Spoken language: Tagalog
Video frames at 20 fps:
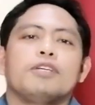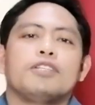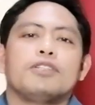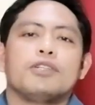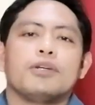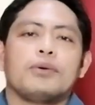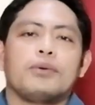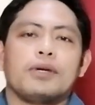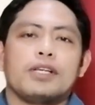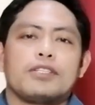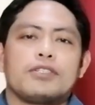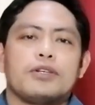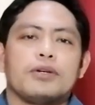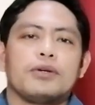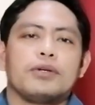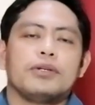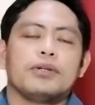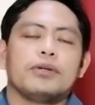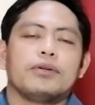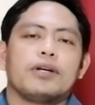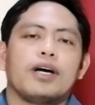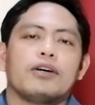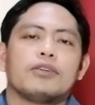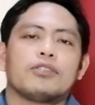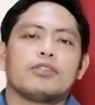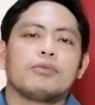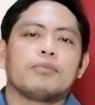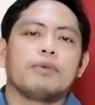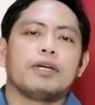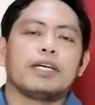video will show you on
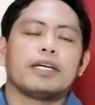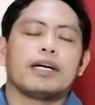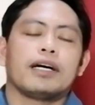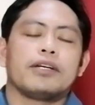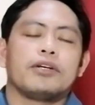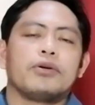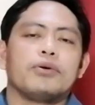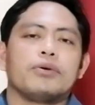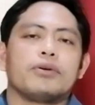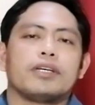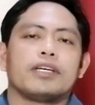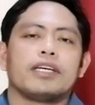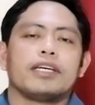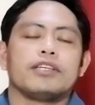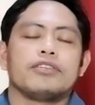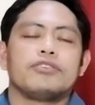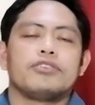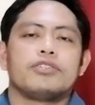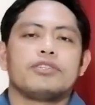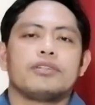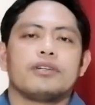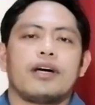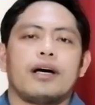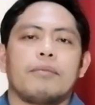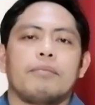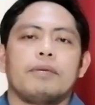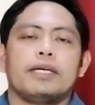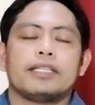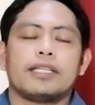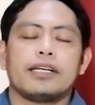how to make a dog cage,
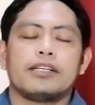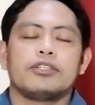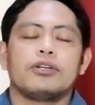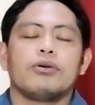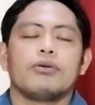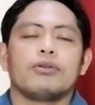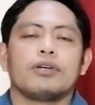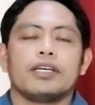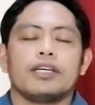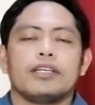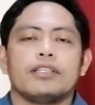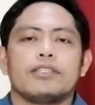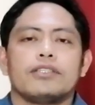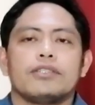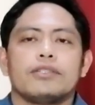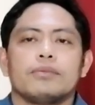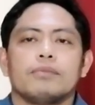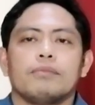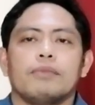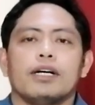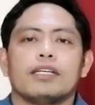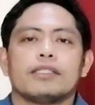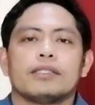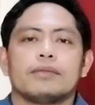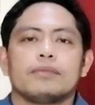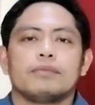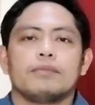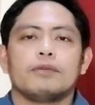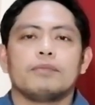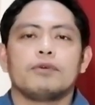a metal dog cage. But
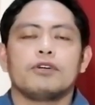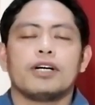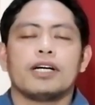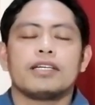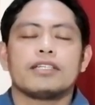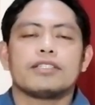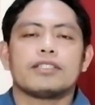before I